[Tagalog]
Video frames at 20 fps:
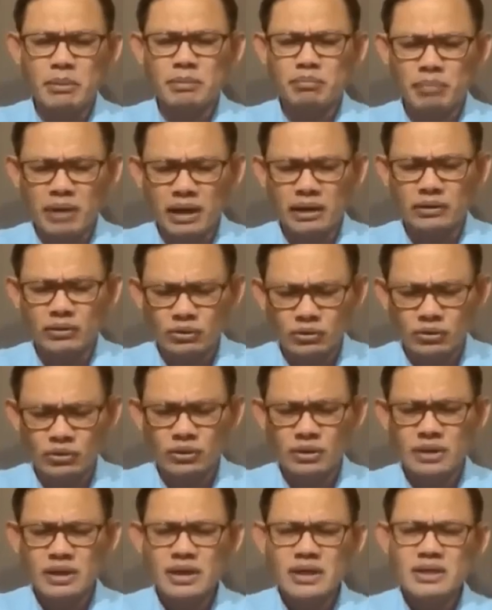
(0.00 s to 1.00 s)
namin, Panginoon.
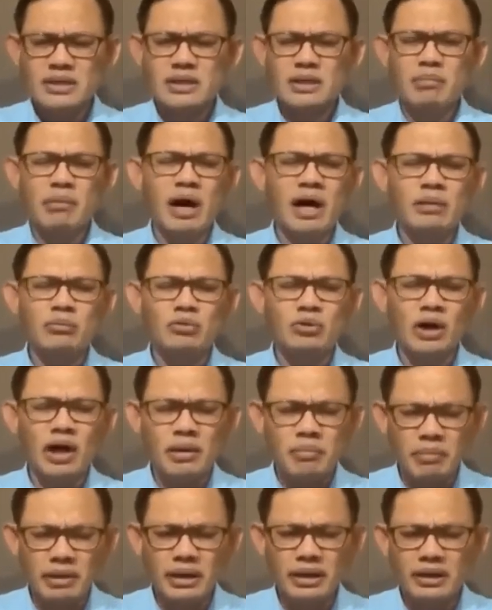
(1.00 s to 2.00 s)
Samahan mo na
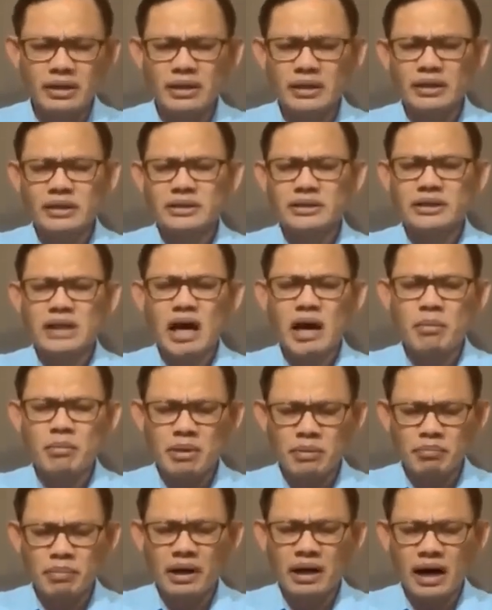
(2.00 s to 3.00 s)
kami sa
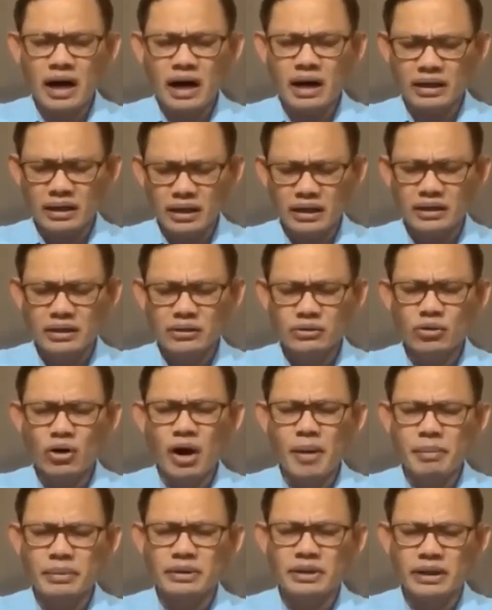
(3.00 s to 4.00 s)
aming pag-aaral. Ito
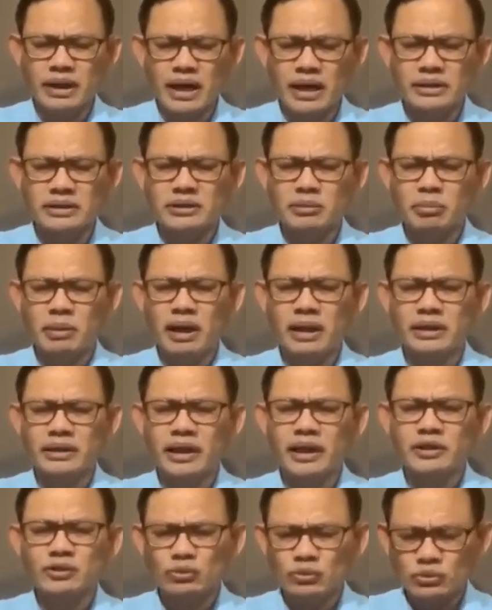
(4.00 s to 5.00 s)
ang aming dalangin sa
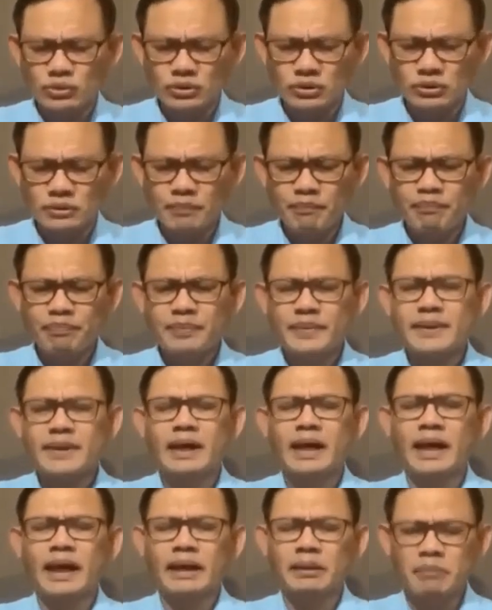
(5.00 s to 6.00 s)
pangalan ni Jesus.
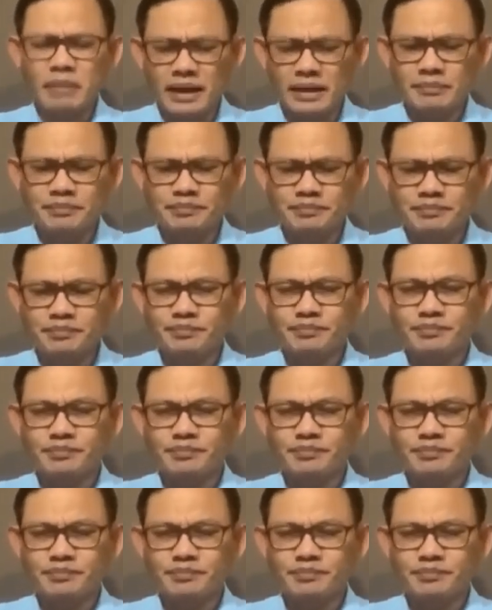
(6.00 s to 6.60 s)
Amen.